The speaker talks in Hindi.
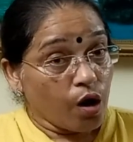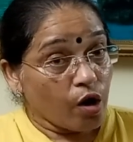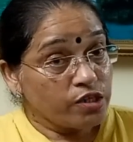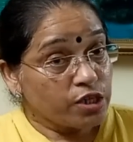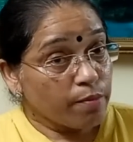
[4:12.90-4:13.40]

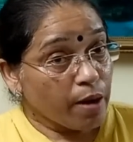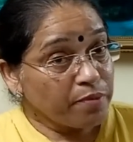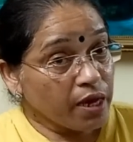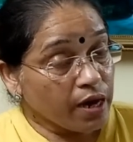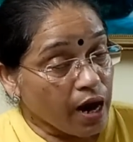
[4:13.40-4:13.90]
और जब आप
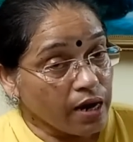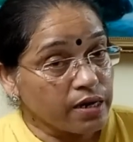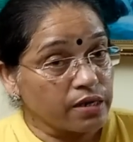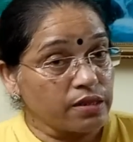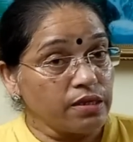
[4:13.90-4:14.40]
ये कहा
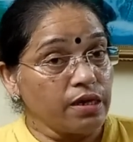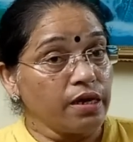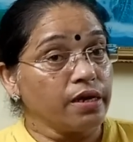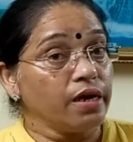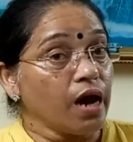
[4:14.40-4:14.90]
करती हैं
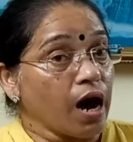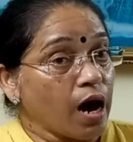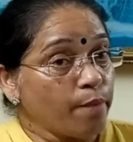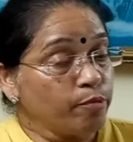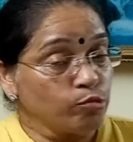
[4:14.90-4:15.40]
कि
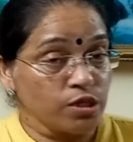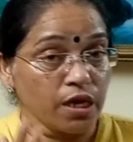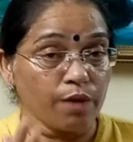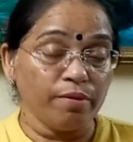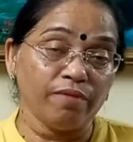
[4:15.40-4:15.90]
आप उसी
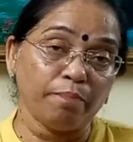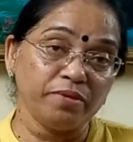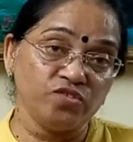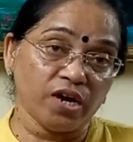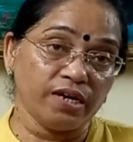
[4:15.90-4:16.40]
घर में
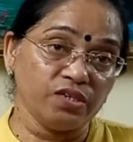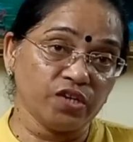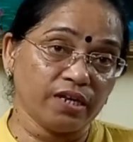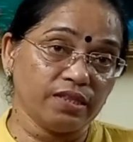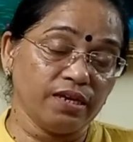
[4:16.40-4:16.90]
वापस जाना
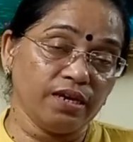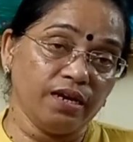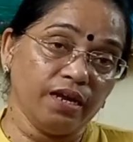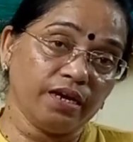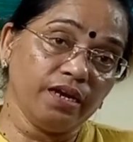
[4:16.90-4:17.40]
चाहते हैं
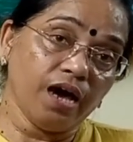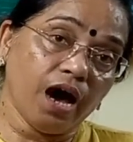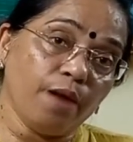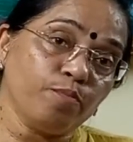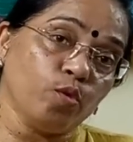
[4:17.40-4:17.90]
लेकिन
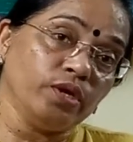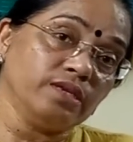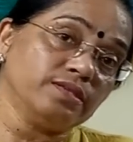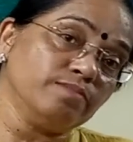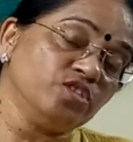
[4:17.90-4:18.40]
आपको ये
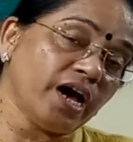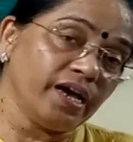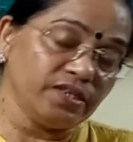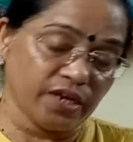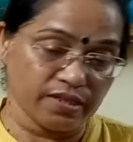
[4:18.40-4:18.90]

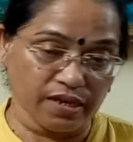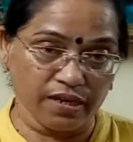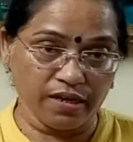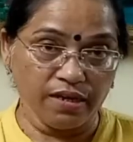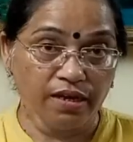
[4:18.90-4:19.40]
समझाया जाता
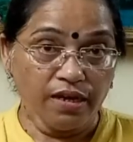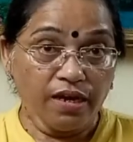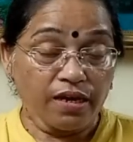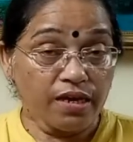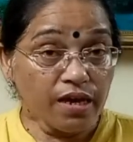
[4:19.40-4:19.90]
है
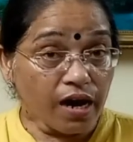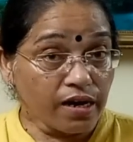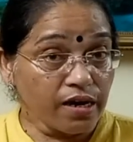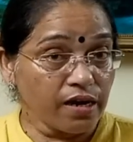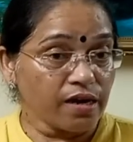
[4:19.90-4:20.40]
कि
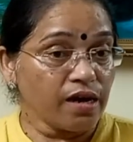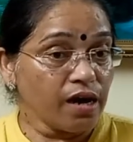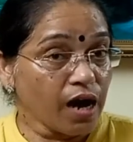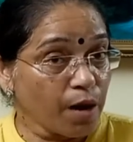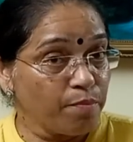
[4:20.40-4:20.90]
अगर
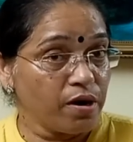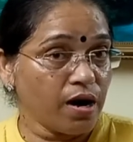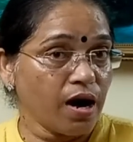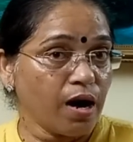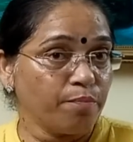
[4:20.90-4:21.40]
अब
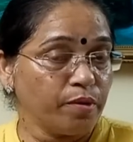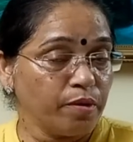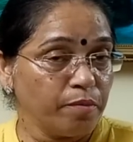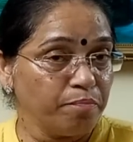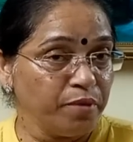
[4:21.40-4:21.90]
आप
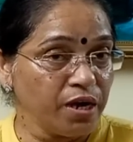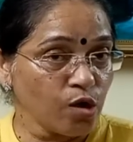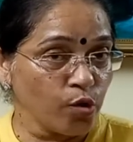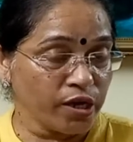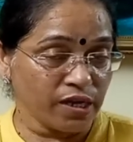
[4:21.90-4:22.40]
बिना
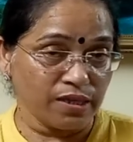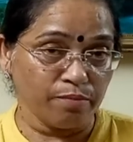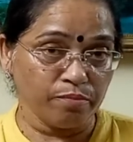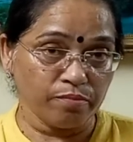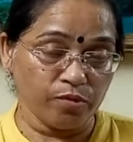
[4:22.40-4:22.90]
कोई
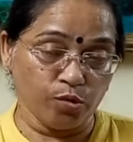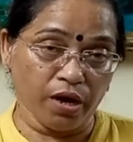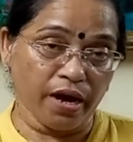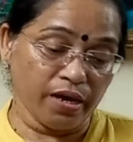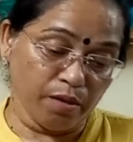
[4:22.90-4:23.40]
कदम
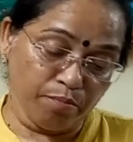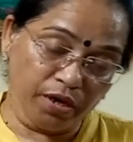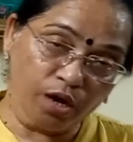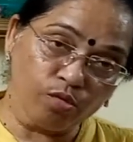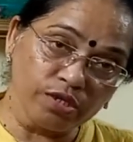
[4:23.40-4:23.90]
उठाए
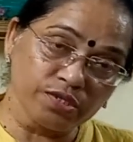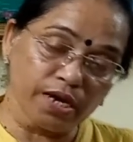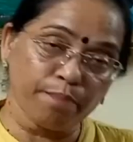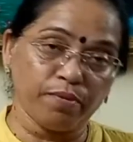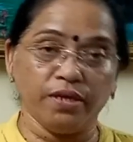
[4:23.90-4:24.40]
बिना कोई
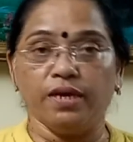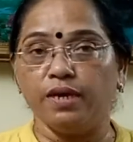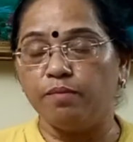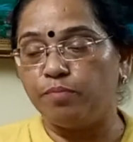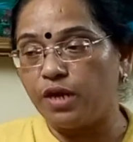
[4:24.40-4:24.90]
स्टेप
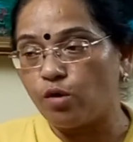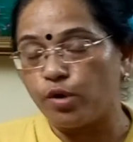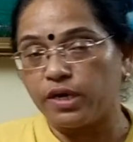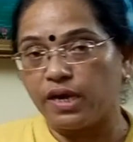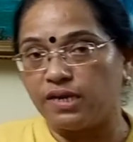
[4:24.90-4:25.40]
लिए बिना कोई
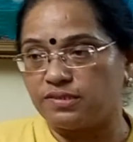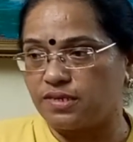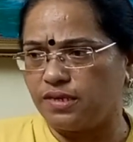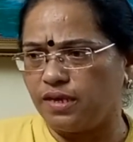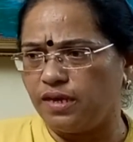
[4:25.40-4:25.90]
केस
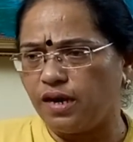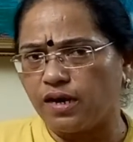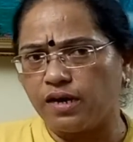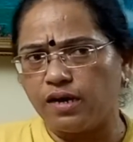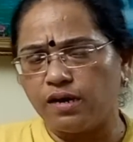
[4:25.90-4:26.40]
किए
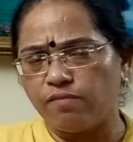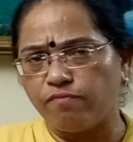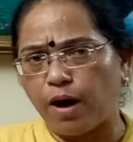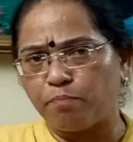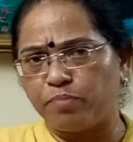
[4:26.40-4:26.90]
अगर
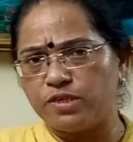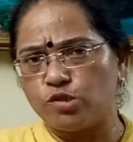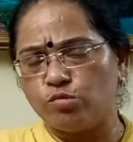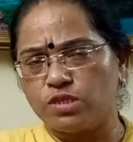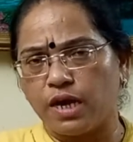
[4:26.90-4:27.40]
वापस
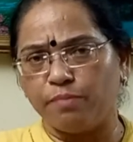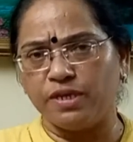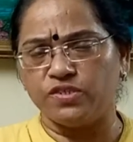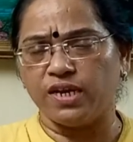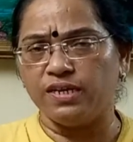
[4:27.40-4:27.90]
उस घर में
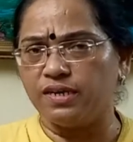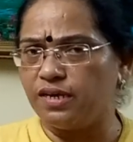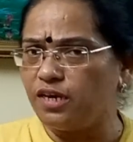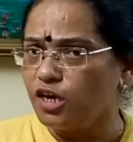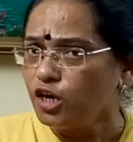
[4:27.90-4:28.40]
चली गई